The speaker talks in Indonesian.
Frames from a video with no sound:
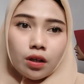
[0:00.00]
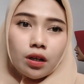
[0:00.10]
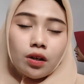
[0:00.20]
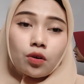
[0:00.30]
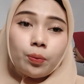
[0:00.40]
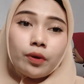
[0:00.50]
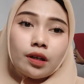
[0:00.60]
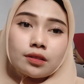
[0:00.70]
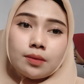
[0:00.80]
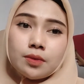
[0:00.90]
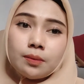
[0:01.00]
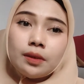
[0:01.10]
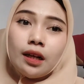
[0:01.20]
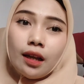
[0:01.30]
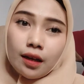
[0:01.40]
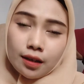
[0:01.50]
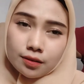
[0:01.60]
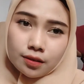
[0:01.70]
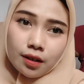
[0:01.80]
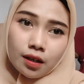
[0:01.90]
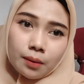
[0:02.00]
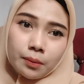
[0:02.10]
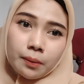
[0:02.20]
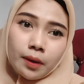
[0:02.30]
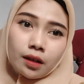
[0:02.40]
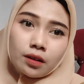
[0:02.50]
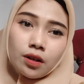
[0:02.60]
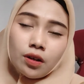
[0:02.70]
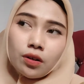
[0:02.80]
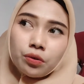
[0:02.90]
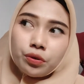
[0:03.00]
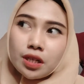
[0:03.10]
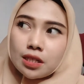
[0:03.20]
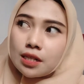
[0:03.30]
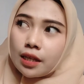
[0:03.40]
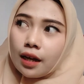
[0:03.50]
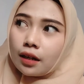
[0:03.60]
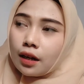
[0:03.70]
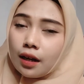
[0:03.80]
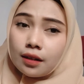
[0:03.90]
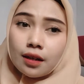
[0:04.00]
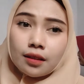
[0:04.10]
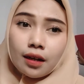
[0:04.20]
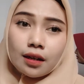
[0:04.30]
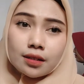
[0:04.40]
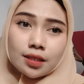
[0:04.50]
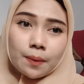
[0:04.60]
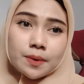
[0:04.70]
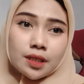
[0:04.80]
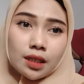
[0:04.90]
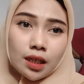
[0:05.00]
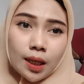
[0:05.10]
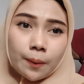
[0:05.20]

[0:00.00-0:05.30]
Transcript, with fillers: aku pulang jam 9 karena memang udah selesai akad dan tinggal resepsi.